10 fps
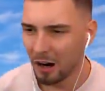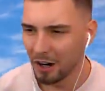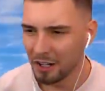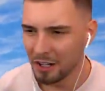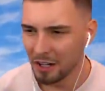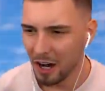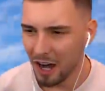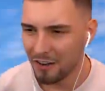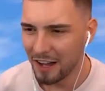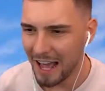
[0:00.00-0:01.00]
Oh
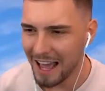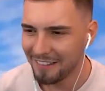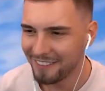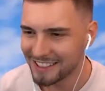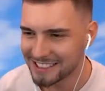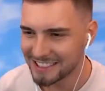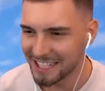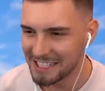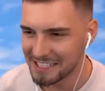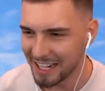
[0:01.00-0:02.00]
ja, hä? Was ist
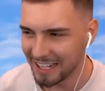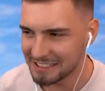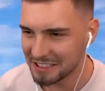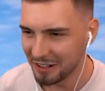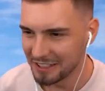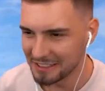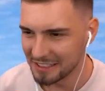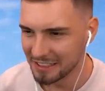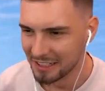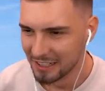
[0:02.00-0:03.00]
denn das,
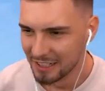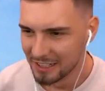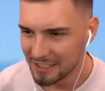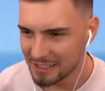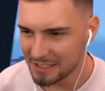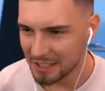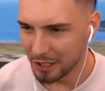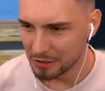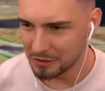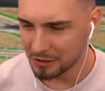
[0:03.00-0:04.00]
Leute? Das sieht
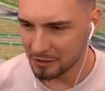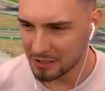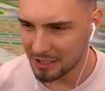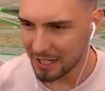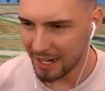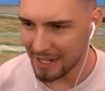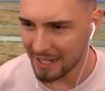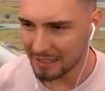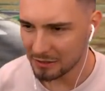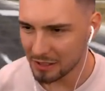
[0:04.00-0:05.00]
aus wie so ein
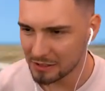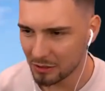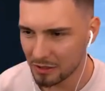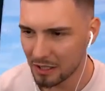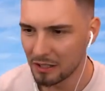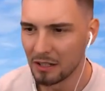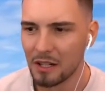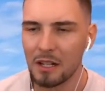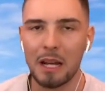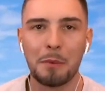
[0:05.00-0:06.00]
Dreirad oder so, ne?
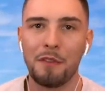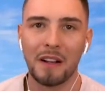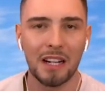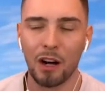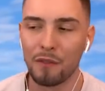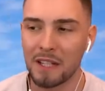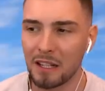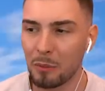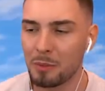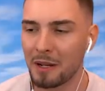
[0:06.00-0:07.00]
Ey, mir fällt gerade auf, ich hätte,
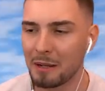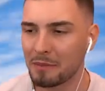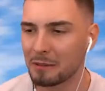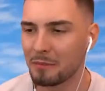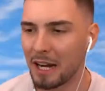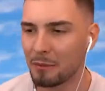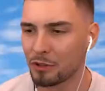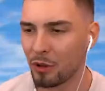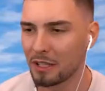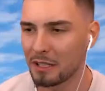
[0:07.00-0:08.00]
glaube ich, mal eben mit dem
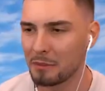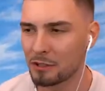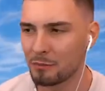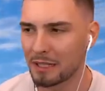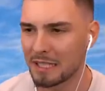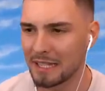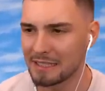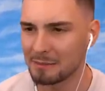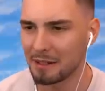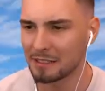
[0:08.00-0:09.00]
Einmotorrad eben hier so ein paar
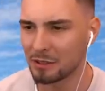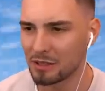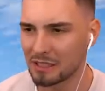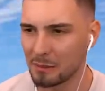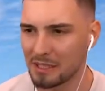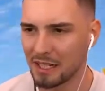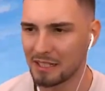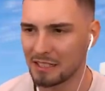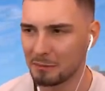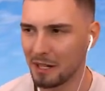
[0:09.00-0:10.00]
Tests machen sollen. Das habe ich gar
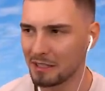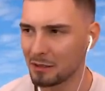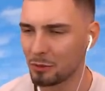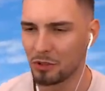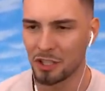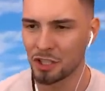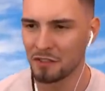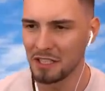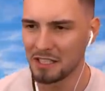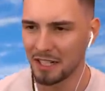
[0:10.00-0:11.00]
nicht gemacht, nur die
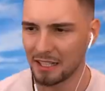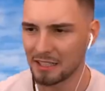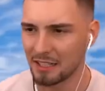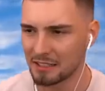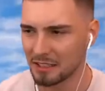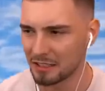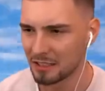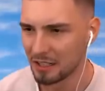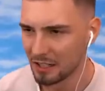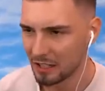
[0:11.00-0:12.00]
Geschwindigkeit getestet.
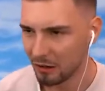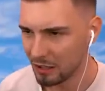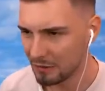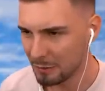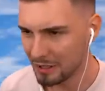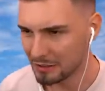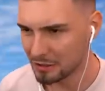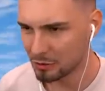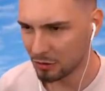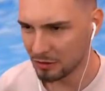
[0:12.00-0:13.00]
Okay, ich will mal ganz
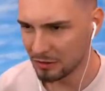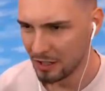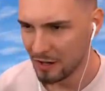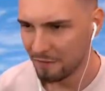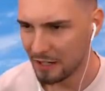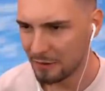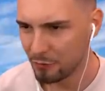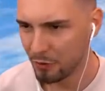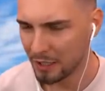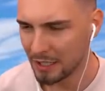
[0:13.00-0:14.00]
kurz gucken, weil
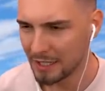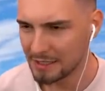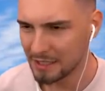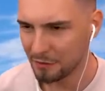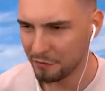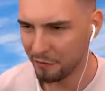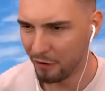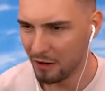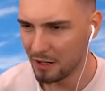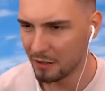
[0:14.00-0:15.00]
Franklin lädt sich hier
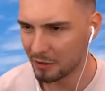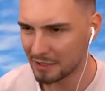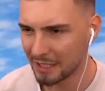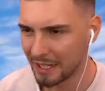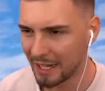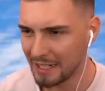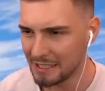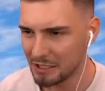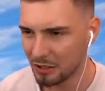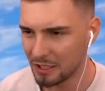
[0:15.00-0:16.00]
voll, Leute,
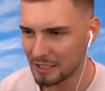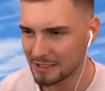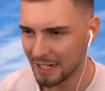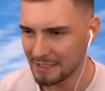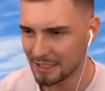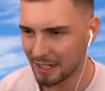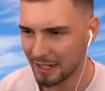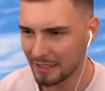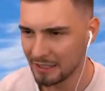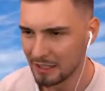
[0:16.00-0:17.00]
richtig toll in die Seite
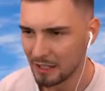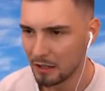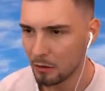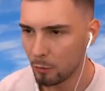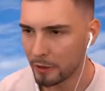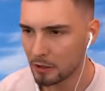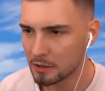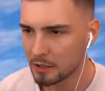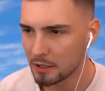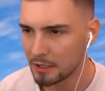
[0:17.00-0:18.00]
rein. Oh mein
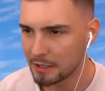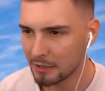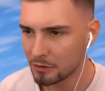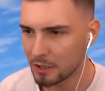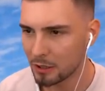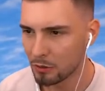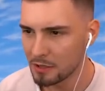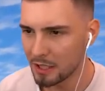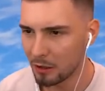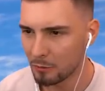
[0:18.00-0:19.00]
Gott, ich kann sogar hier
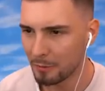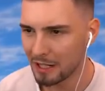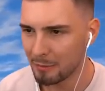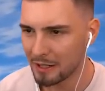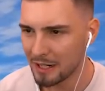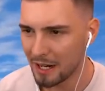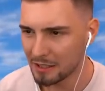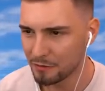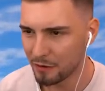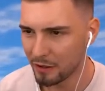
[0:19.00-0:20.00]
runterhauen mit meiner
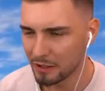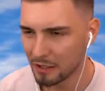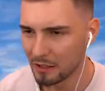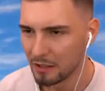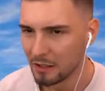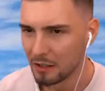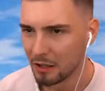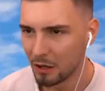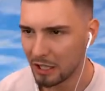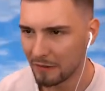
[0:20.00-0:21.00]
Banane, Freunde.
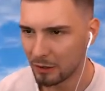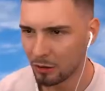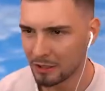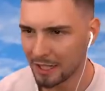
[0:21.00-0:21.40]
Okay, mal gucken.